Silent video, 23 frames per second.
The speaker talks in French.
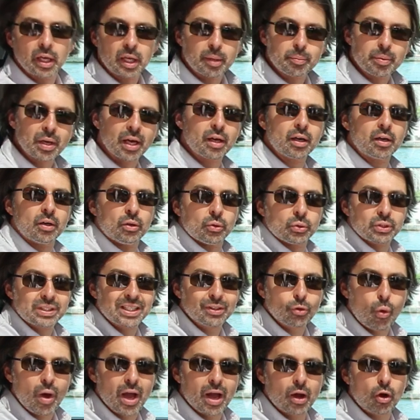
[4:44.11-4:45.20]
eh bien, le
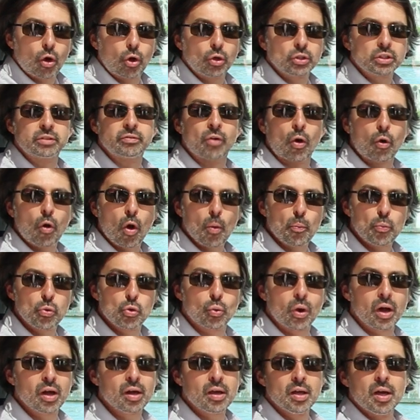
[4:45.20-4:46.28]
C3 Aircross va encore plus
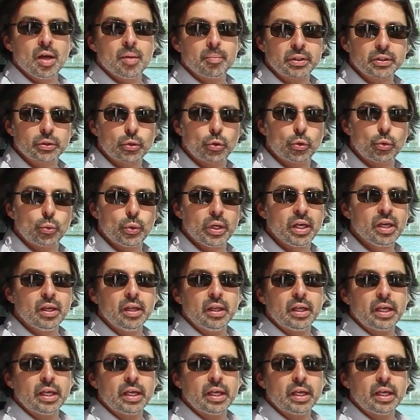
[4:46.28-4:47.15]
loin parce que lui,